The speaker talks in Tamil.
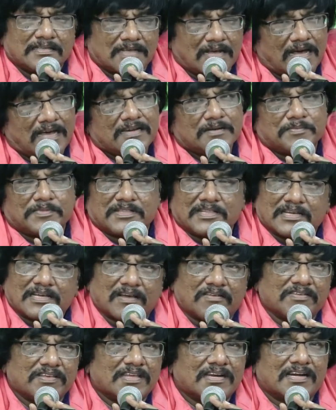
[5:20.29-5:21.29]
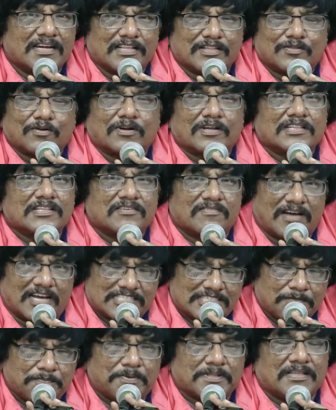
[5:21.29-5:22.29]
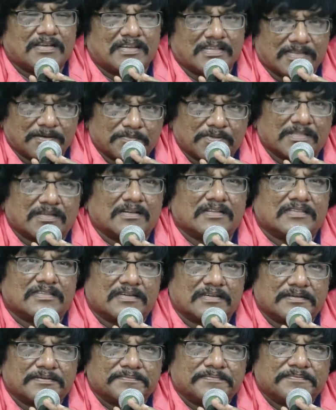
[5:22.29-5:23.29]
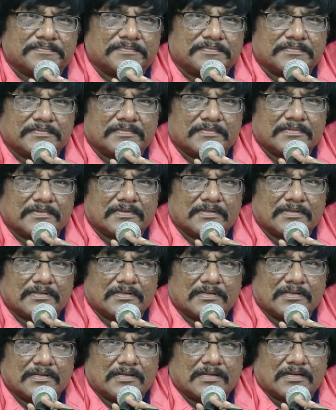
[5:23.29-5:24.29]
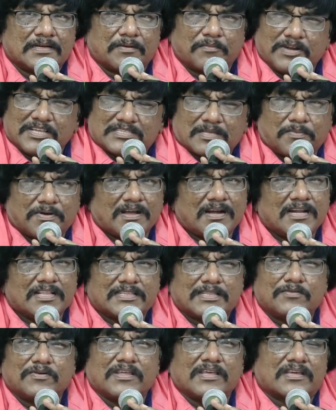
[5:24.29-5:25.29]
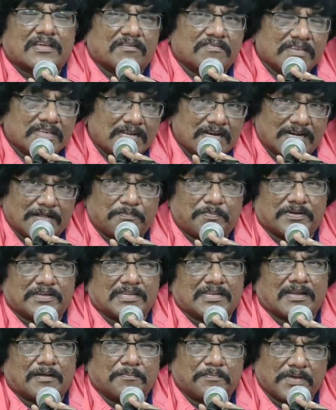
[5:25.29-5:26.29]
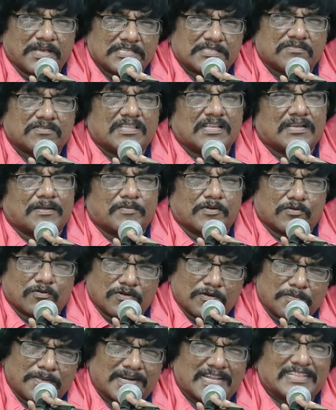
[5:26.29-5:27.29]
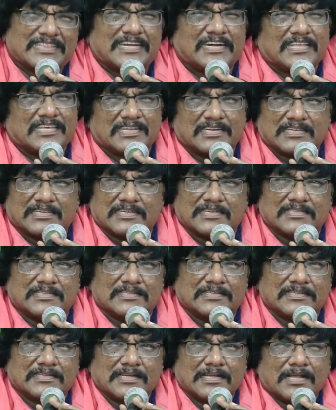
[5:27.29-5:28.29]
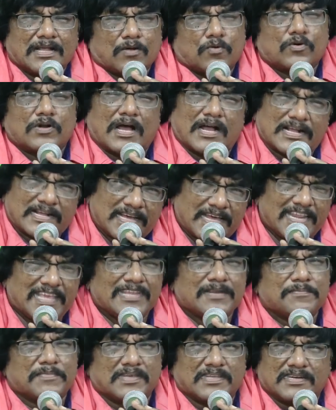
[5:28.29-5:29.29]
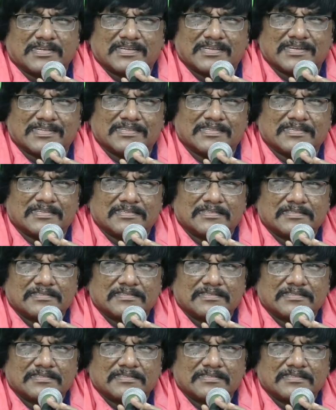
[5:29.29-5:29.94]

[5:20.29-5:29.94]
யாரும் அந்த கவிஞர்களை தொடர்ந்து வாசிப்பதில்லை என்பதால் தான் நம்முடைய சமகாலத்தினுடைய கவிஞர்களை பற்றி நாம் பேசுவதில் நமக்கு ஒரு மனத்தடை இருக்கிறது ஒரு அக்கறையின்மை இருக்கிறது